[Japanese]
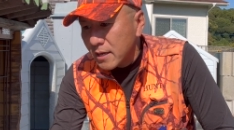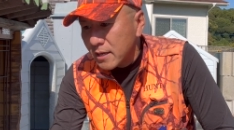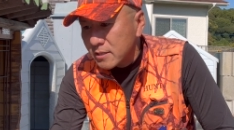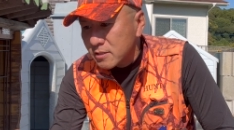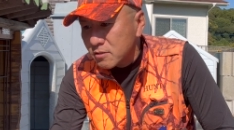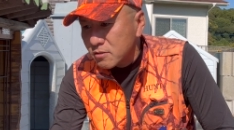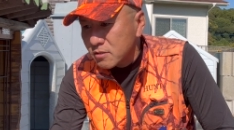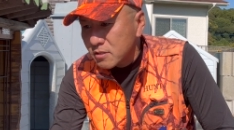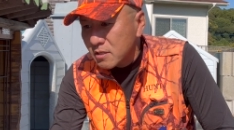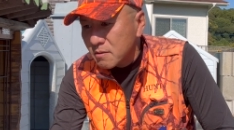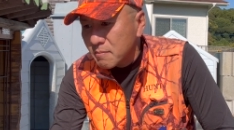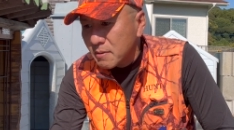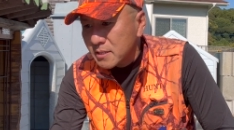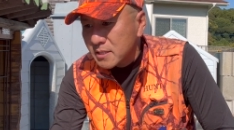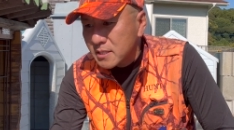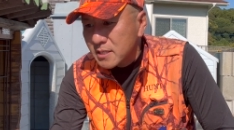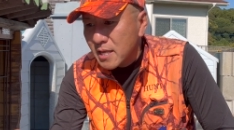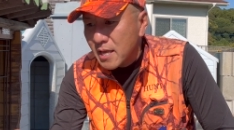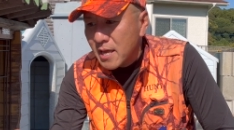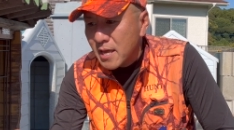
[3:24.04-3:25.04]
続きま
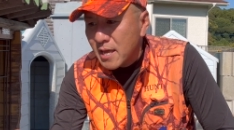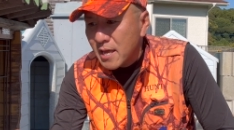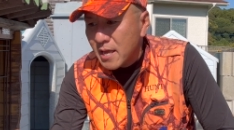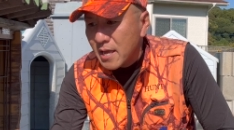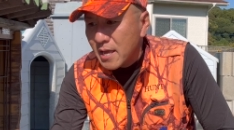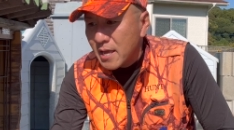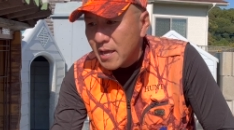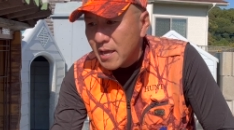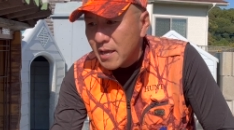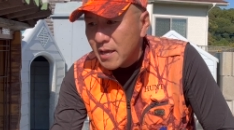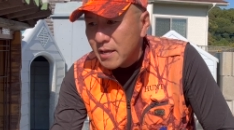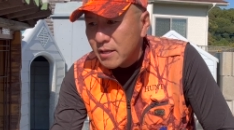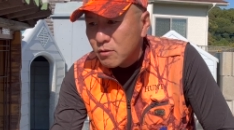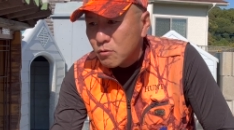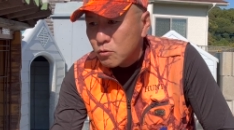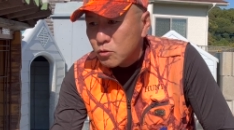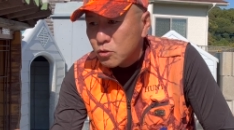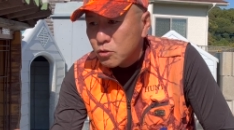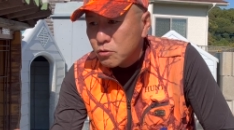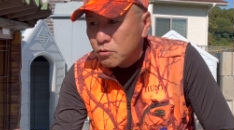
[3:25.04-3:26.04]
して、
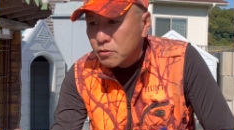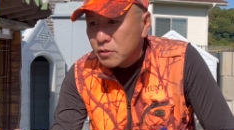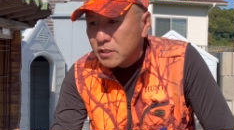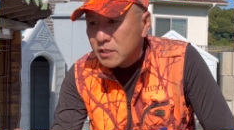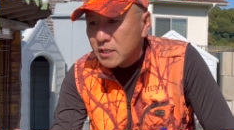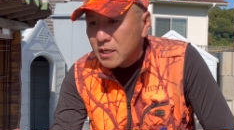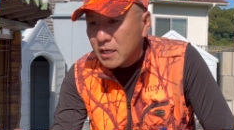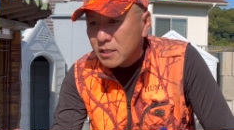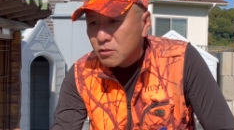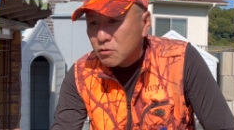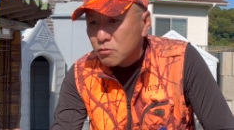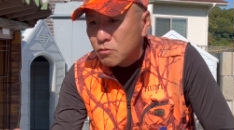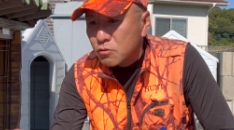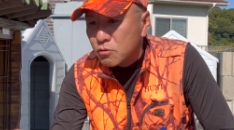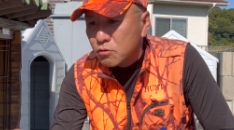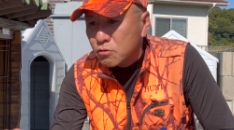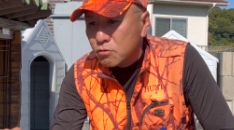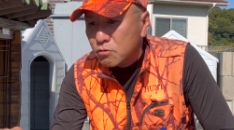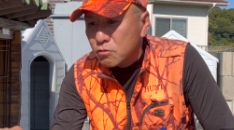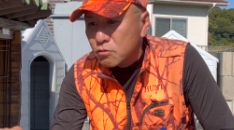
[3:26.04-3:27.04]
11月
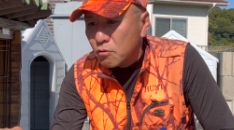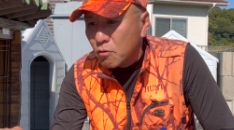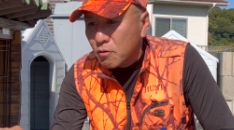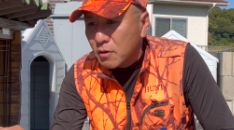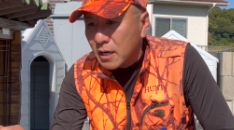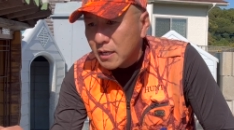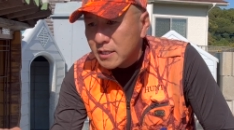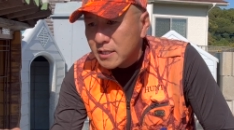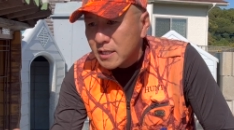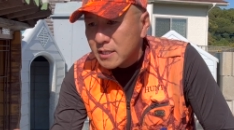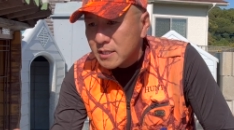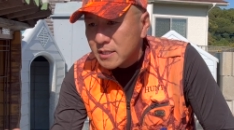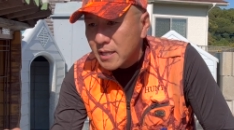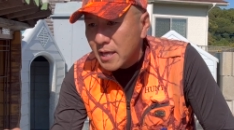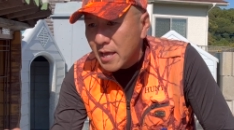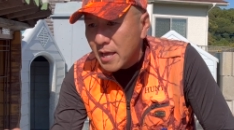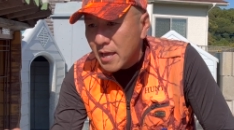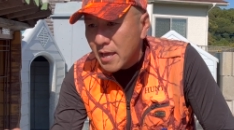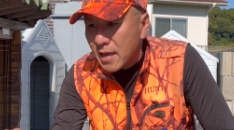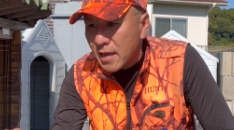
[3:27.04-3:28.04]
14日にです
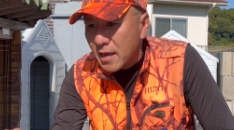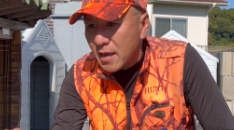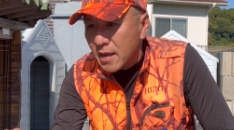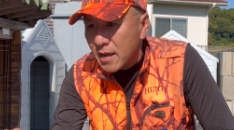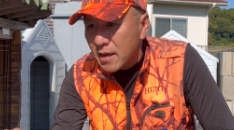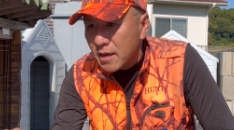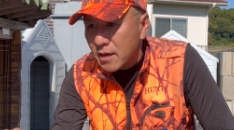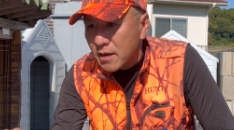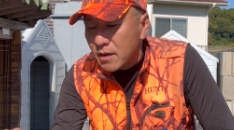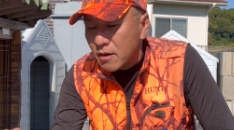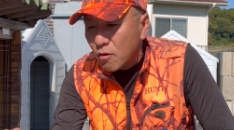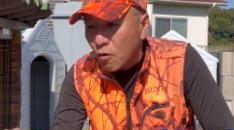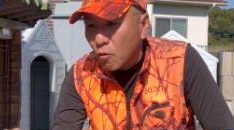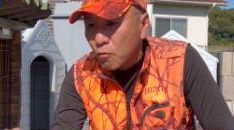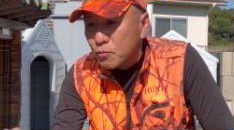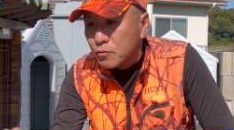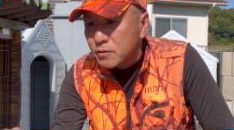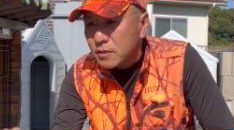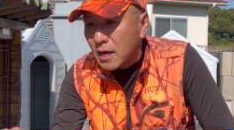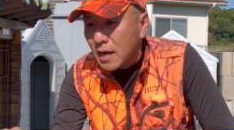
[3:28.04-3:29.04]
ね、
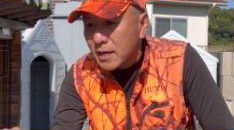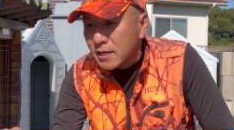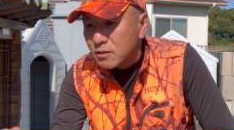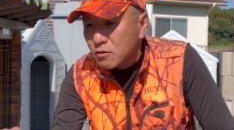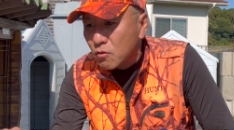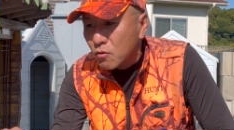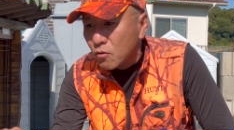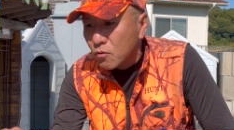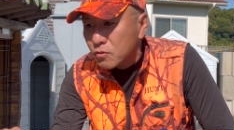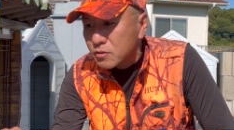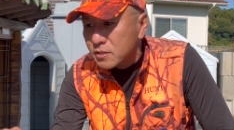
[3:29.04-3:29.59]
オフ会の